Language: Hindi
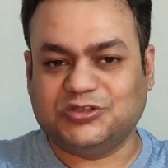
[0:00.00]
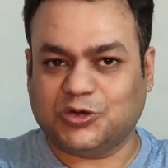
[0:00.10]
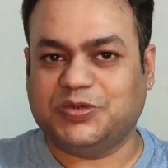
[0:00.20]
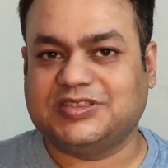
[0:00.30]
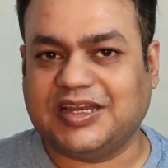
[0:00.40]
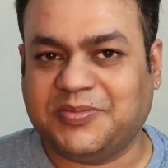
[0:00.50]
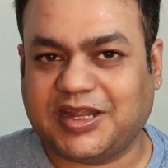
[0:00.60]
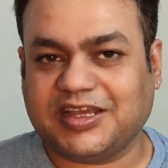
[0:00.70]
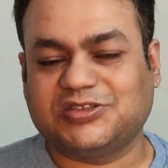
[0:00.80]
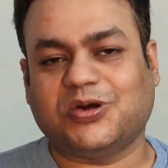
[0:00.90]
जो भी
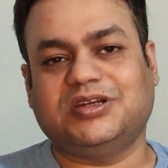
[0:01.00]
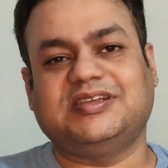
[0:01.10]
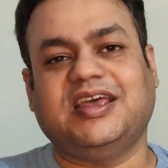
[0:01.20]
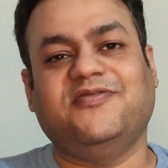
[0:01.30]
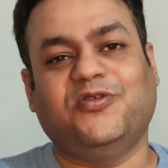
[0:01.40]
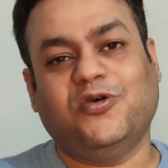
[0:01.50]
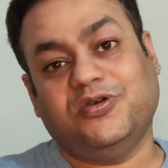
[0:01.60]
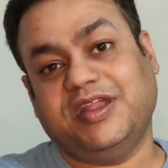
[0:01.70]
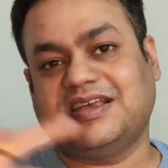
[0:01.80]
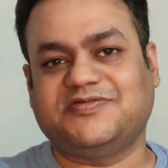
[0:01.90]
सिनेमैटिक शॉट्स हैं
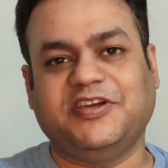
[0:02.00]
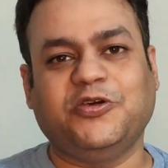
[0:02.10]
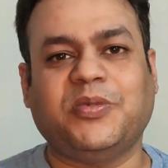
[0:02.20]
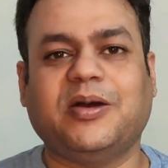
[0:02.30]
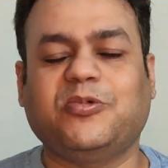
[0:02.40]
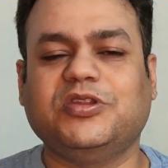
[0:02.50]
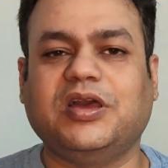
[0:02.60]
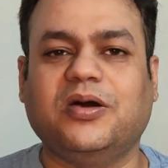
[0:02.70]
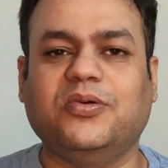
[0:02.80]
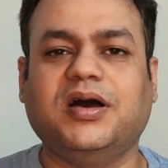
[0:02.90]
वो नेक्स्ट वीडियो में आपको
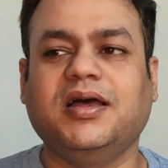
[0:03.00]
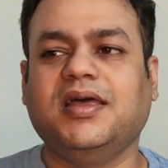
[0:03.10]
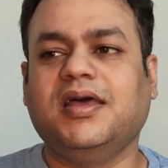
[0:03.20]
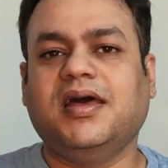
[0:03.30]
दिखाऊंगा